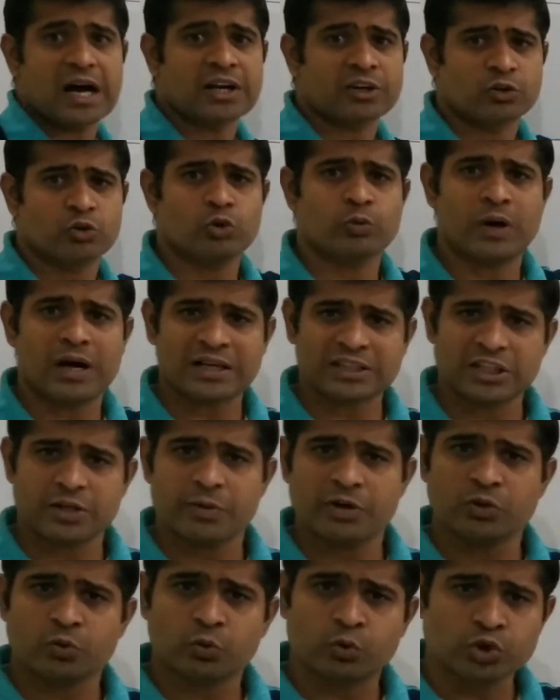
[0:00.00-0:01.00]
आर क्यूब आर थ्री
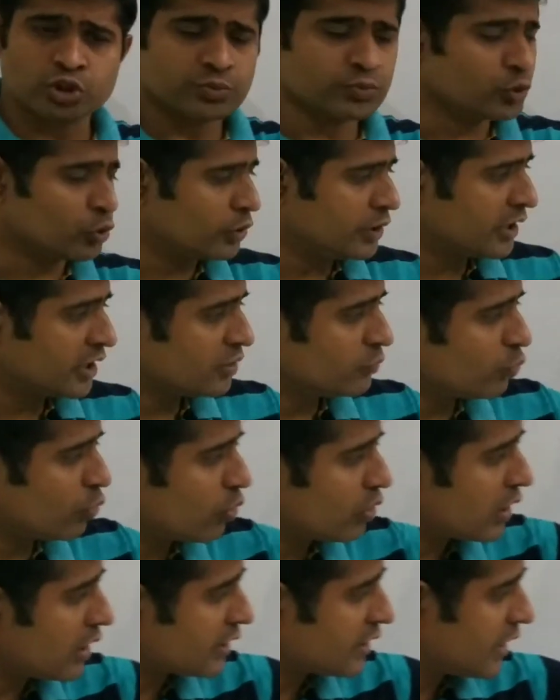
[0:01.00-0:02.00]
बाई टू कुछ भी हो लेकिन वो
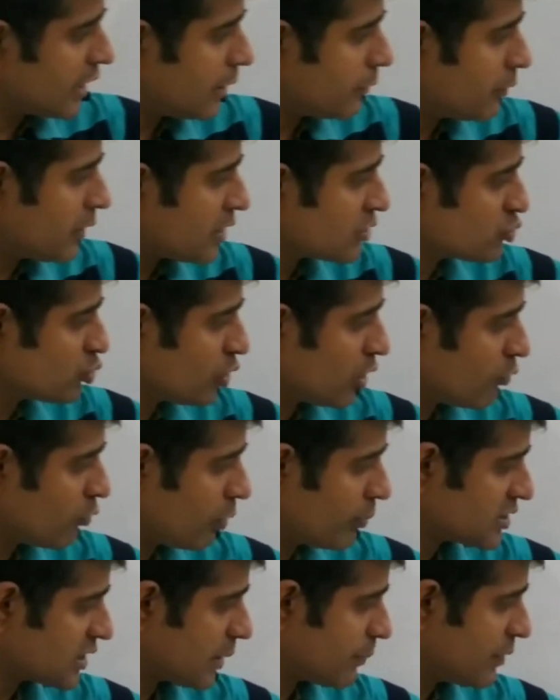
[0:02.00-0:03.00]
होगा कि एफ आर जो होगा वो
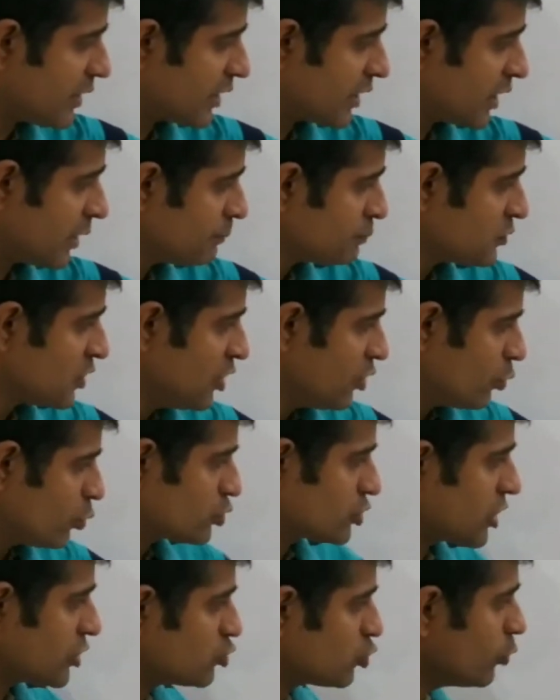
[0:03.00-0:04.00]
हमेशा आप देखना
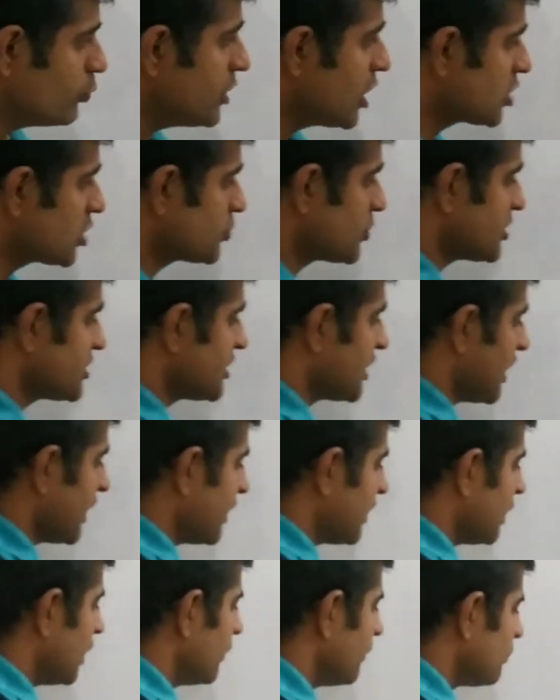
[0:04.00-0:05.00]
उसका जो भी एक्सप्रेशन
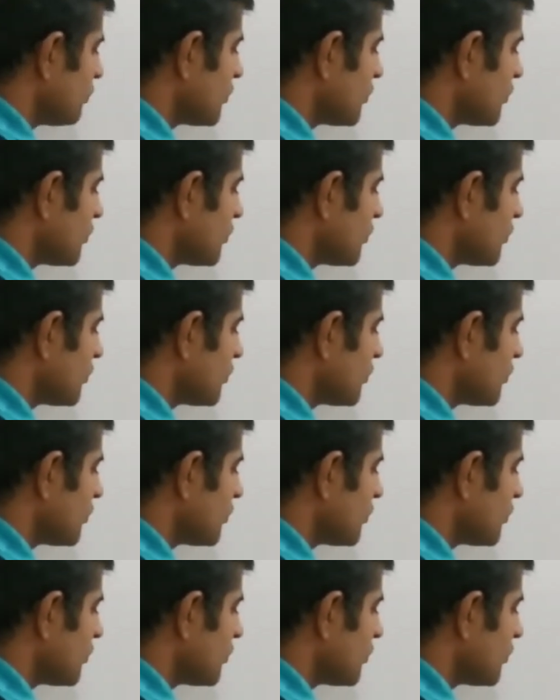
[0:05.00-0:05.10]
आएगा